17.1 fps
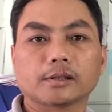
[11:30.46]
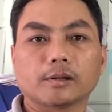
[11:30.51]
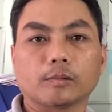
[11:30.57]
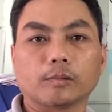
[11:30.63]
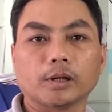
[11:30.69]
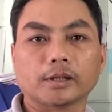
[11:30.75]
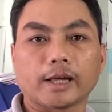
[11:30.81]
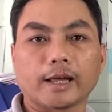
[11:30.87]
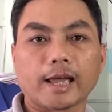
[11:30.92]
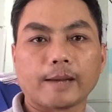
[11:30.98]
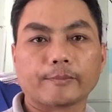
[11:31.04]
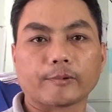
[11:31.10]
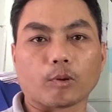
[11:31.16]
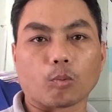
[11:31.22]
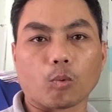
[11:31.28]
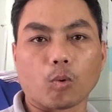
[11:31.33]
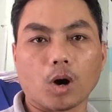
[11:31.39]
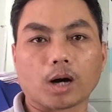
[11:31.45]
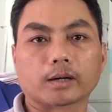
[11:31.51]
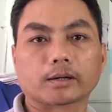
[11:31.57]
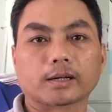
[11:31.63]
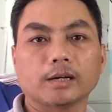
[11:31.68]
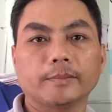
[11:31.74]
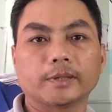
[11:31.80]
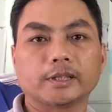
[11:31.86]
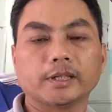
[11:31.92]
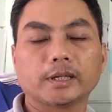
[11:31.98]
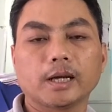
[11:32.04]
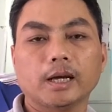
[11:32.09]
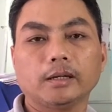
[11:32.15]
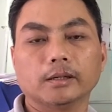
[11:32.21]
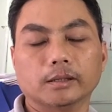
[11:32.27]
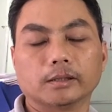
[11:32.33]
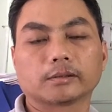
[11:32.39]
cũng có thể áp dụng Word để mà thiết
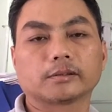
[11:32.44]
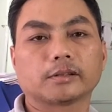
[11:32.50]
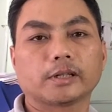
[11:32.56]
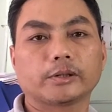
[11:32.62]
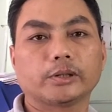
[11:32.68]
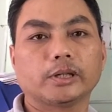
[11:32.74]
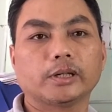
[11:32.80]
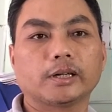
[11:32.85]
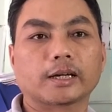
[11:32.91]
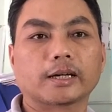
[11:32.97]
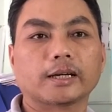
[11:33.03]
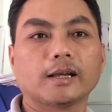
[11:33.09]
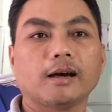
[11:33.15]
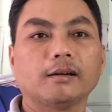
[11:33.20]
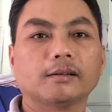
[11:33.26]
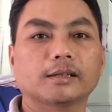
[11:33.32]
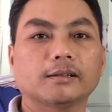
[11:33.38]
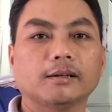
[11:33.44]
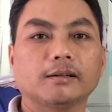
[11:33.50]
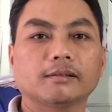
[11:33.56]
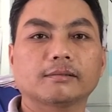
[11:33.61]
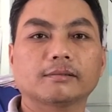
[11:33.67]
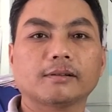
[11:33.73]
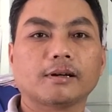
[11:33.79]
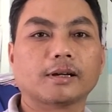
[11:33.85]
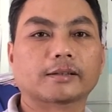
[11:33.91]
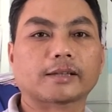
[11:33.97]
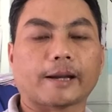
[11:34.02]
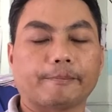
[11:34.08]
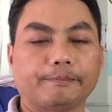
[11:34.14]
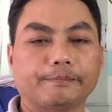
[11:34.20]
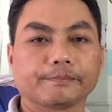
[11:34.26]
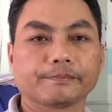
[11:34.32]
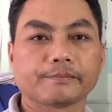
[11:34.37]
kế được tuy nhiên là cái đó thì nó rất là
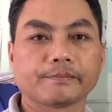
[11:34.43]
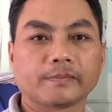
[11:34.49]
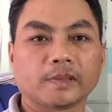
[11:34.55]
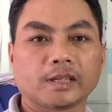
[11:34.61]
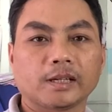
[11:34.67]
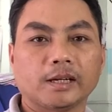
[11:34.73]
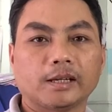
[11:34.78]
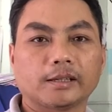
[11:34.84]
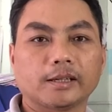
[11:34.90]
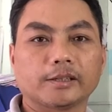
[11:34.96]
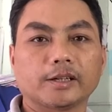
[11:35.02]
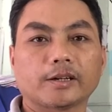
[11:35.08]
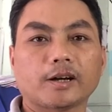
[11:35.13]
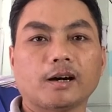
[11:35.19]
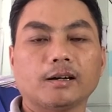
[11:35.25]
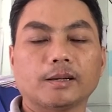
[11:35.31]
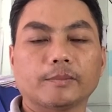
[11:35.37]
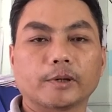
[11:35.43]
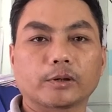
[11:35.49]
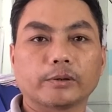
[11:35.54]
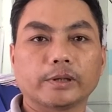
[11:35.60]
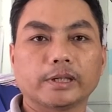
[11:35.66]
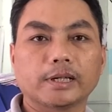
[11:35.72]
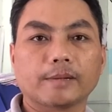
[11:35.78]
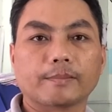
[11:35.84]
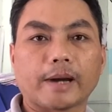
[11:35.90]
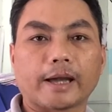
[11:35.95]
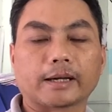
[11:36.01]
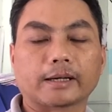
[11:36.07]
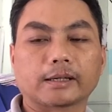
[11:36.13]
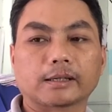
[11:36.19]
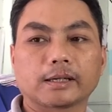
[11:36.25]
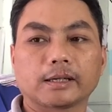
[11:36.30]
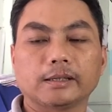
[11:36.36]
chậm nên do đó là mình khuyên các bạn
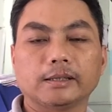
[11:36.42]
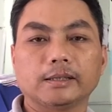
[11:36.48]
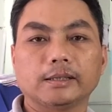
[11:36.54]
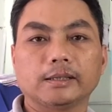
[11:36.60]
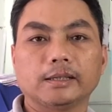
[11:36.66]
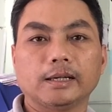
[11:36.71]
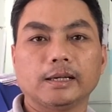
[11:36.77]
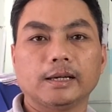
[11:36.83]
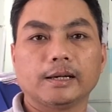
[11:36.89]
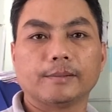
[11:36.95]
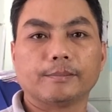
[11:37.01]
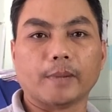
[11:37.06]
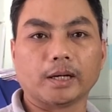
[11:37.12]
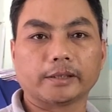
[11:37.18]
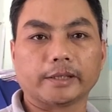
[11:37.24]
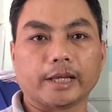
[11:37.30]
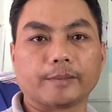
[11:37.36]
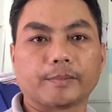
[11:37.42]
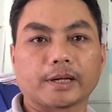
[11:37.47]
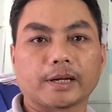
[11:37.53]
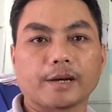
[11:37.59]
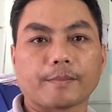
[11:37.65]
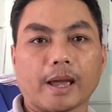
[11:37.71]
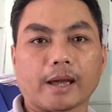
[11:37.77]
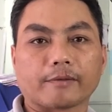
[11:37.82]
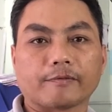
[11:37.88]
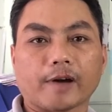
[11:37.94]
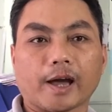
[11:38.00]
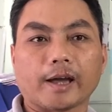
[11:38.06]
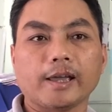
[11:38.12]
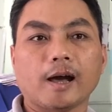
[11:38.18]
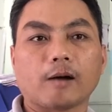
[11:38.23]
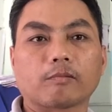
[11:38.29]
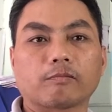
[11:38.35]
khi mở tiệm thì các bạn
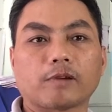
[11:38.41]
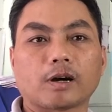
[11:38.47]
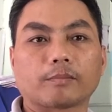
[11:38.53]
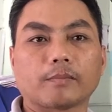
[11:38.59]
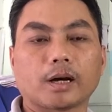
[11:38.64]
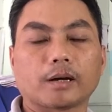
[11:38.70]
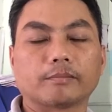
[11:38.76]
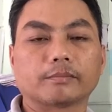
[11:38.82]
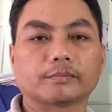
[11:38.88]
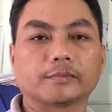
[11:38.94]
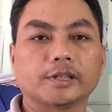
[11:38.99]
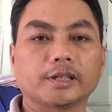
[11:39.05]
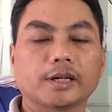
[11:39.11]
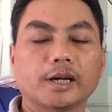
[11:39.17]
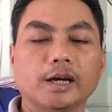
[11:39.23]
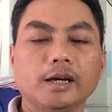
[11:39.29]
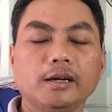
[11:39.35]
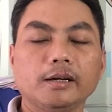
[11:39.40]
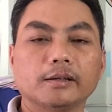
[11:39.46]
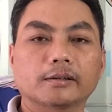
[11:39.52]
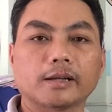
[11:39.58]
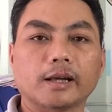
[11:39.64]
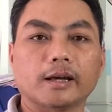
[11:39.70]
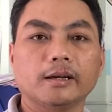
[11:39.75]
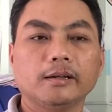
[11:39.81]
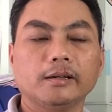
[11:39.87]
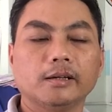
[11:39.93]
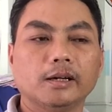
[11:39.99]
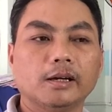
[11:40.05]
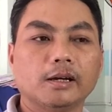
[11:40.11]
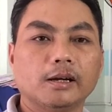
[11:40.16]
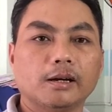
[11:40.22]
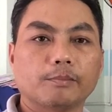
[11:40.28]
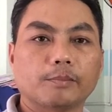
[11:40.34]
phải học phần mềm thiết kế để
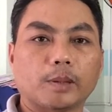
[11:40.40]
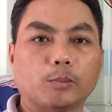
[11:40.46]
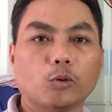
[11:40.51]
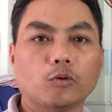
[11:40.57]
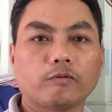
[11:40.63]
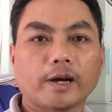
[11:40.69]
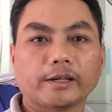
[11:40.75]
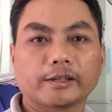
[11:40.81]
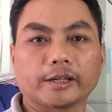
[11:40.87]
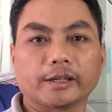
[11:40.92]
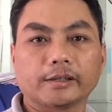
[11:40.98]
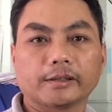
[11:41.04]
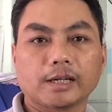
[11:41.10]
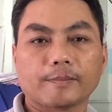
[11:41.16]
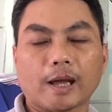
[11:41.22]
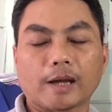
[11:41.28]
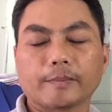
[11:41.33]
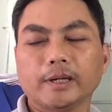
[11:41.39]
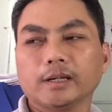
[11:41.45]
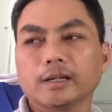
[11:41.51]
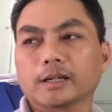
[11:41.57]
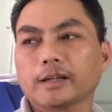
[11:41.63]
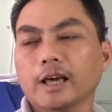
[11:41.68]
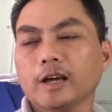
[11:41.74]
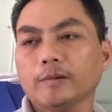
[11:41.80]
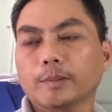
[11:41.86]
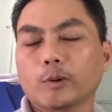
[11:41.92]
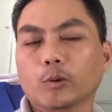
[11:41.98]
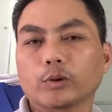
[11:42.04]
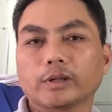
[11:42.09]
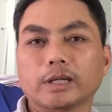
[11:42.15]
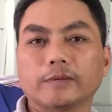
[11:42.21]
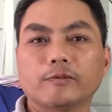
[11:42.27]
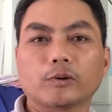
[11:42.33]
mình muốn phát triển các bạn biết là nếu mà một
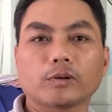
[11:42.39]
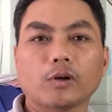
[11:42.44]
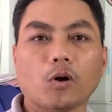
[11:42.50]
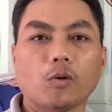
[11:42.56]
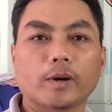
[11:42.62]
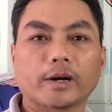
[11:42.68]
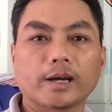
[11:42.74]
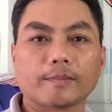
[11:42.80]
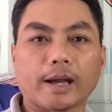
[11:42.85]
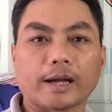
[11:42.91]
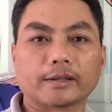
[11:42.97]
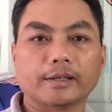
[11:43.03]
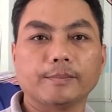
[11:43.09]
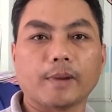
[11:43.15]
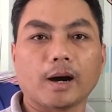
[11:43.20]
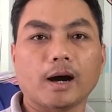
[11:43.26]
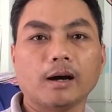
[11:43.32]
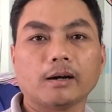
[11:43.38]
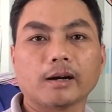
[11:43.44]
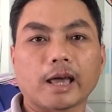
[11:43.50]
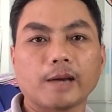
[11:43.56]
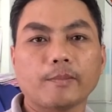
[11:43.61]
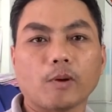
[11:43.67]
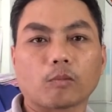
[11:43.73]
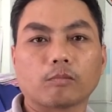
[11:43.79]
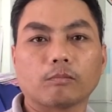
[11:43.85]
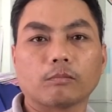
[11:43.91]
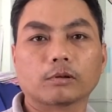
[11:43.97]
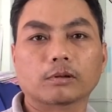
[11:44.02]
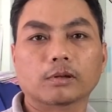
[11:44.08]
cái tiệm photo mà các bạn chỉ mở để một